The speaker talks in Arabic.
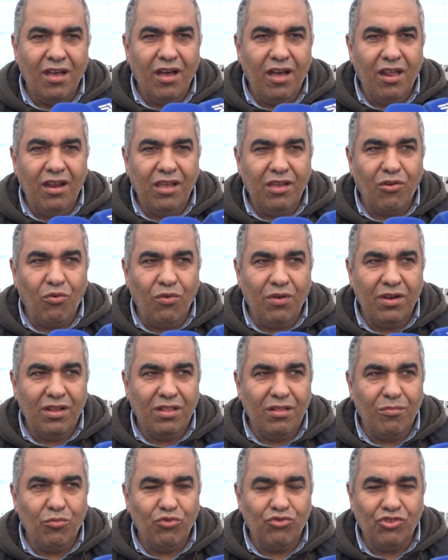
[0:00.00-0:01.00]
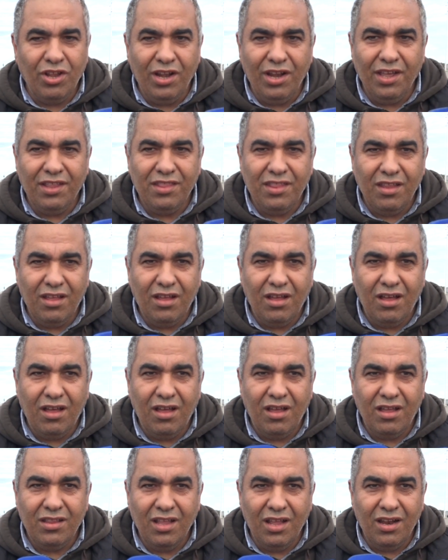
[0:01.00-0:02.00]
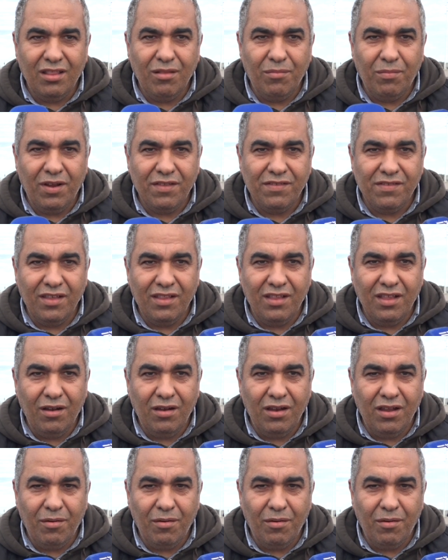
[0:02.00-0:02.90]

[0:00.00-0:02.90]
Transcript: الاخوان هذا المشكل اللي عندنا ديال هذه البلاصه ديال